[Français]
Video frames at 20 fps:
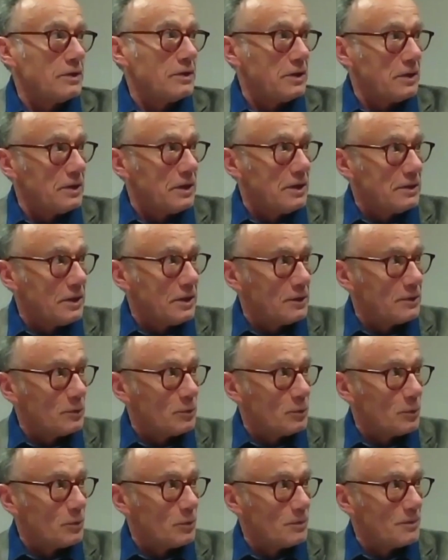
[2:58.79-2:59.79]
certaines
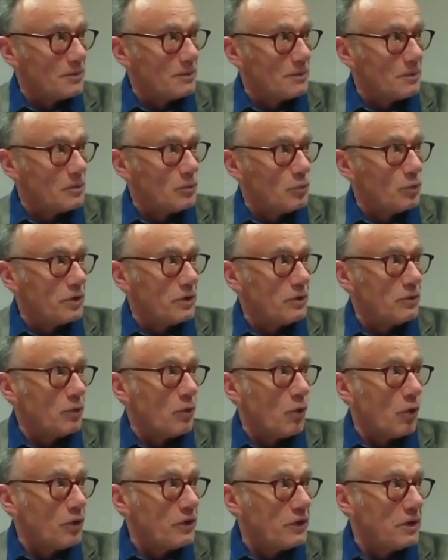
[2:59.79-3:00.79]
actions, ou qui se
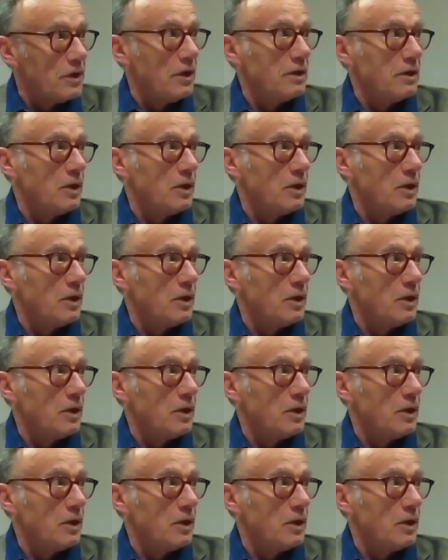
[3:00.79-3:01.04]
retient